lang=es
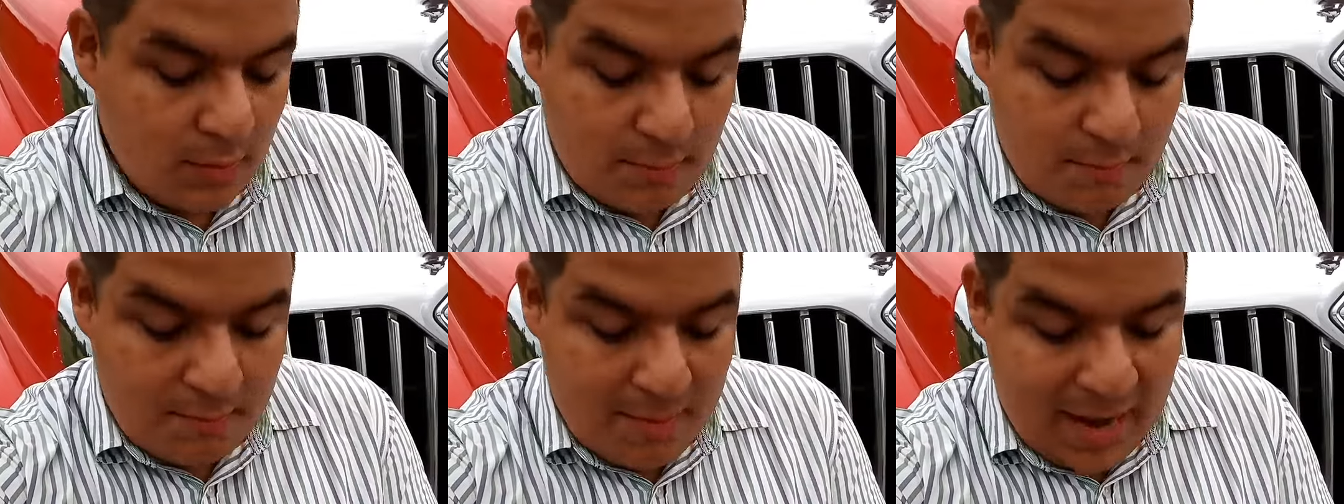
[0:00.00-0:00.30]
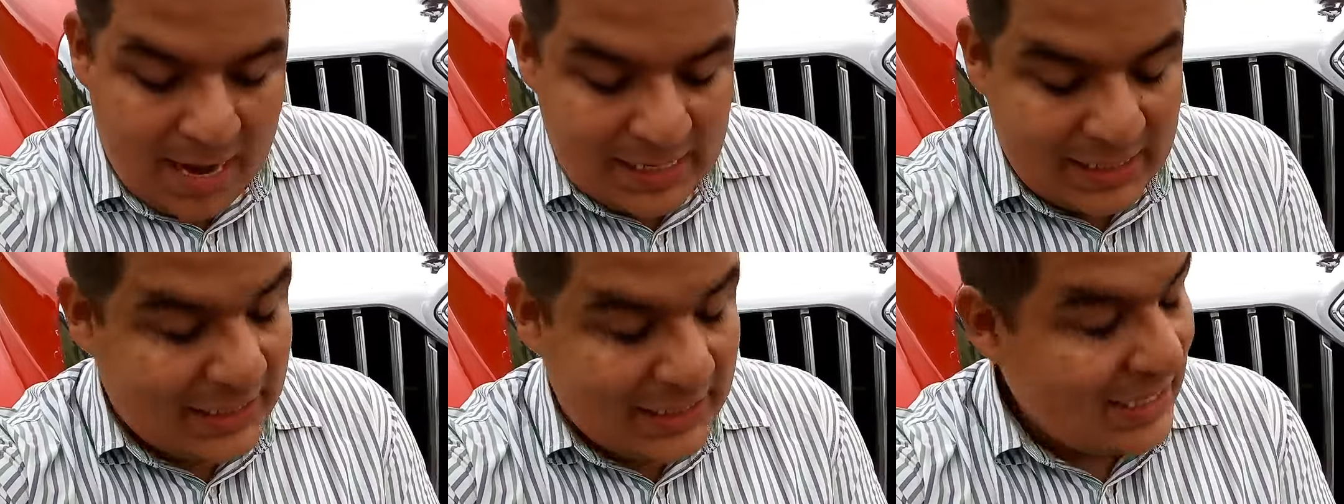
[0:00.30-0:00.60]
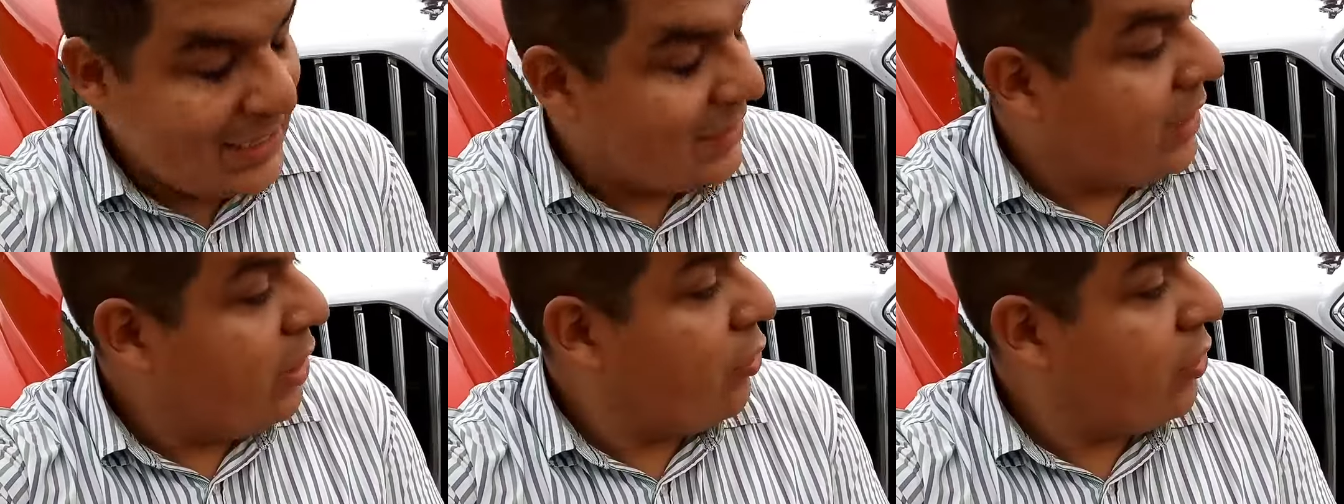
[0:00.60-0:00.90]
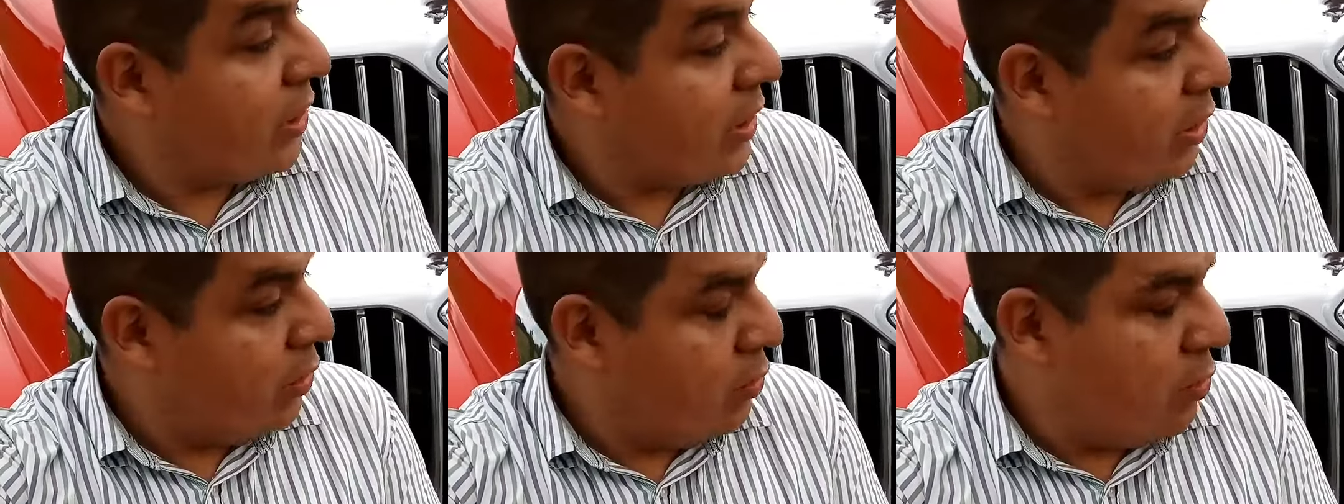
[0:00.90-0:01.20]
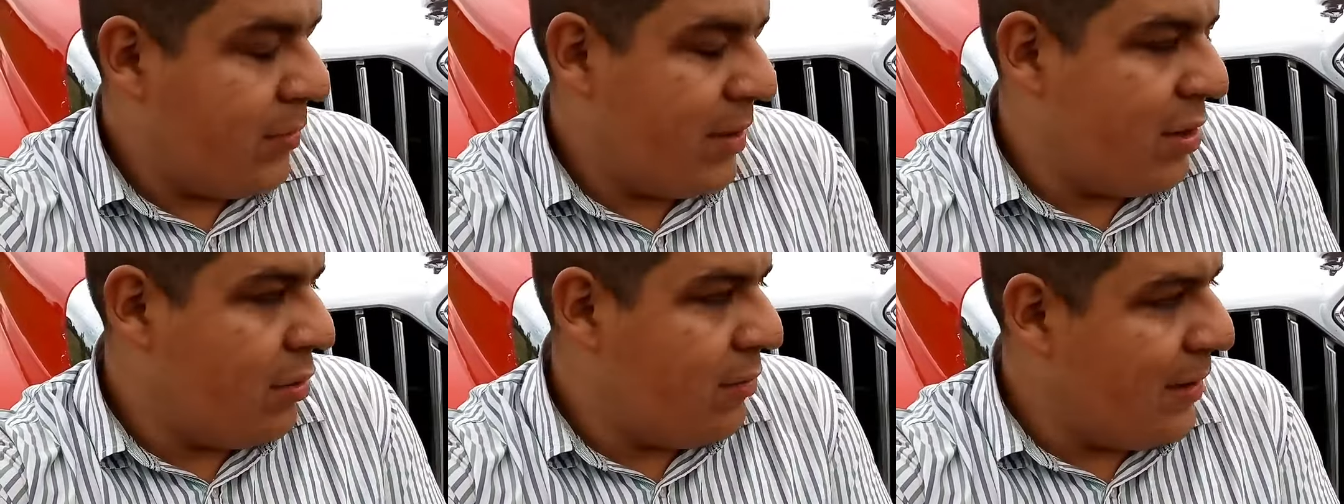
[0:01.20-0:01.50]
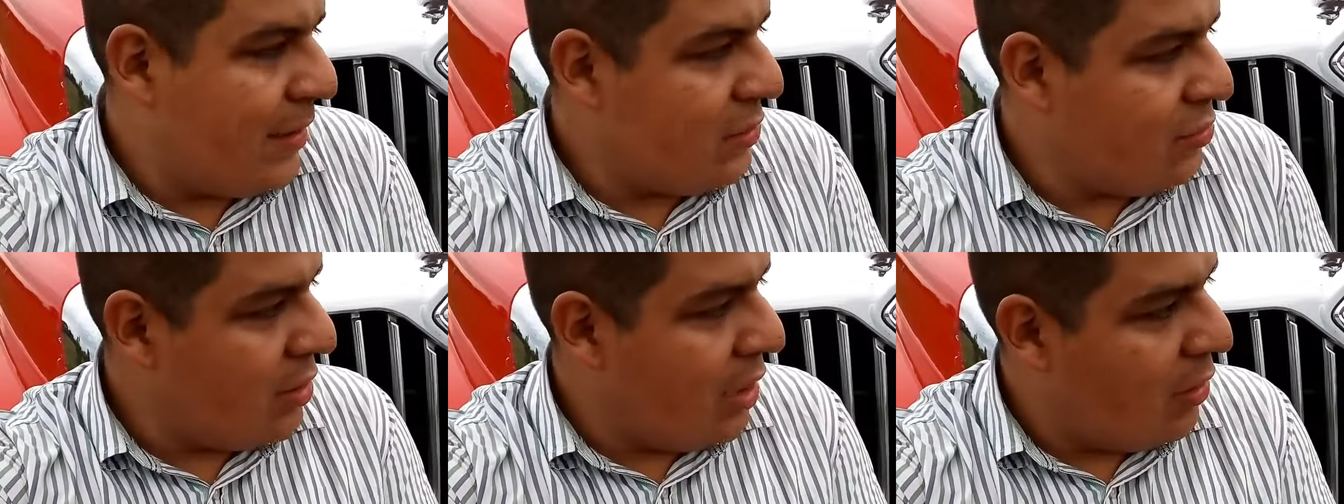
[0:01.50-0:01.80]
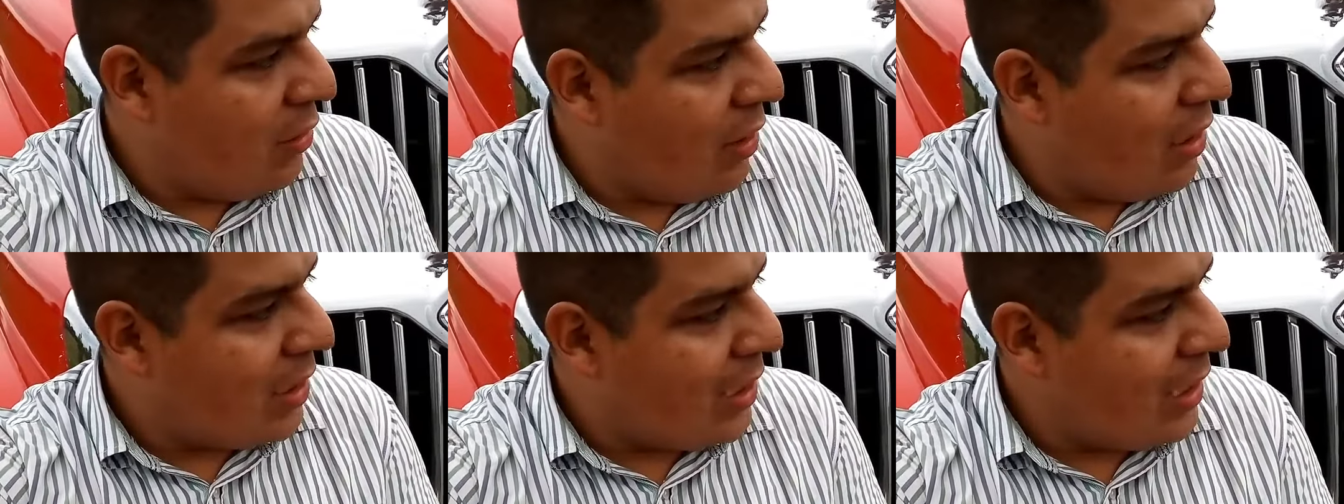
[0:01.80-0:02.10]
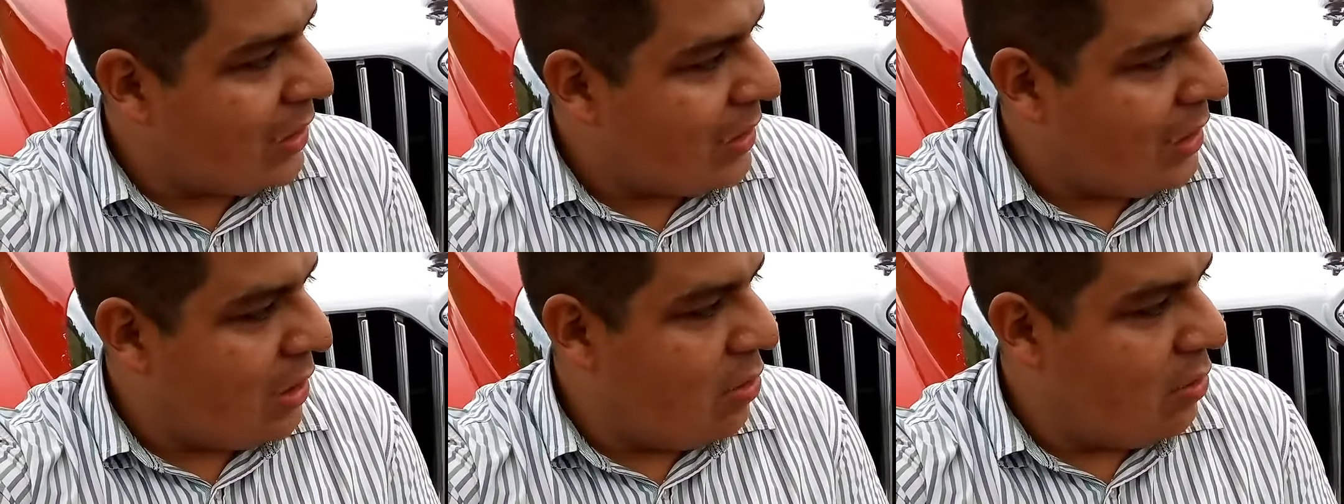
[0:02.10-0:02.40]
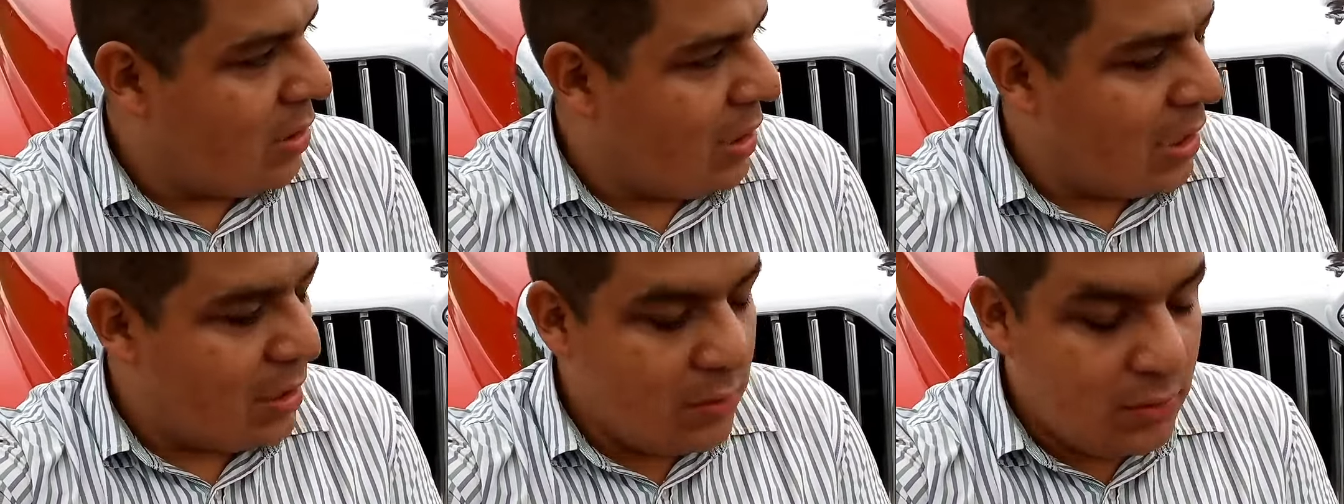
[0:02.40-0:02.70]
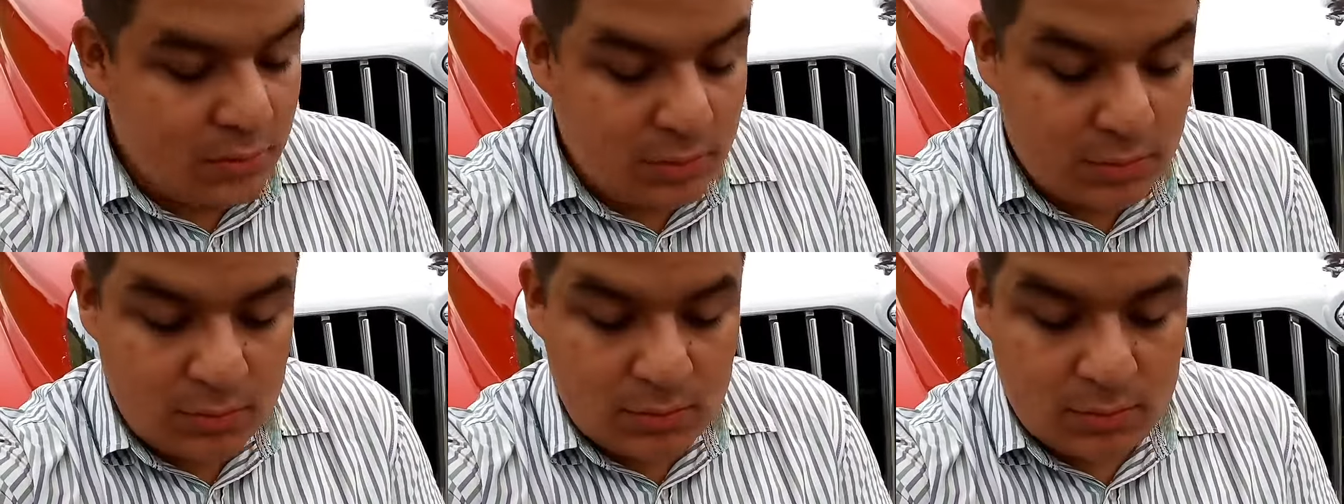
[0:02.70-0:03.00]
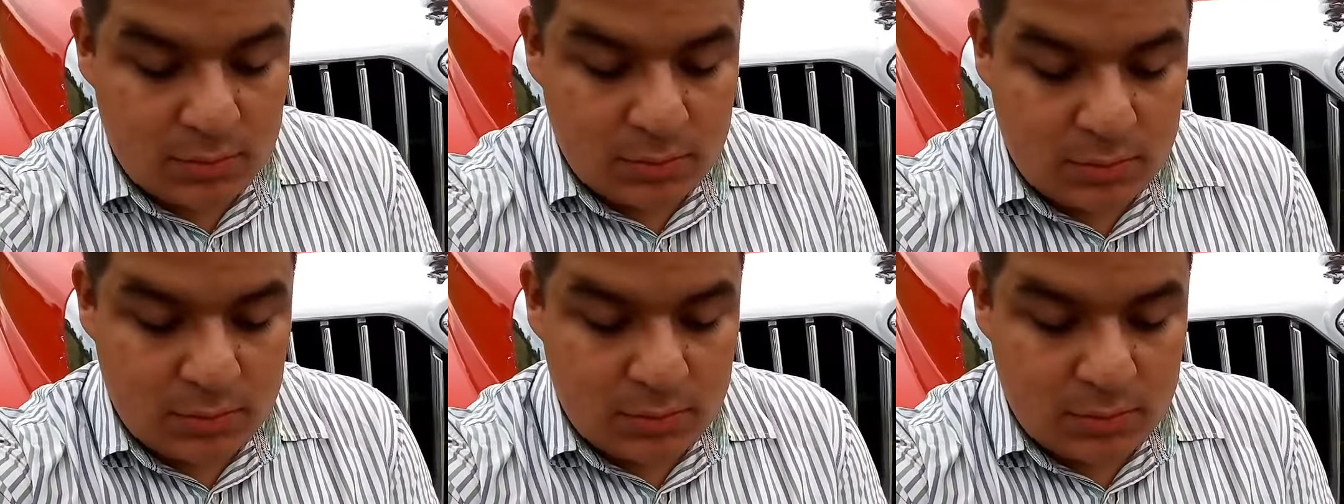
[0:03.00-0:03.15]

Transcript: Marica, ha estado re duro. Menos mal, yo ya lo va a cargar a don Carlos.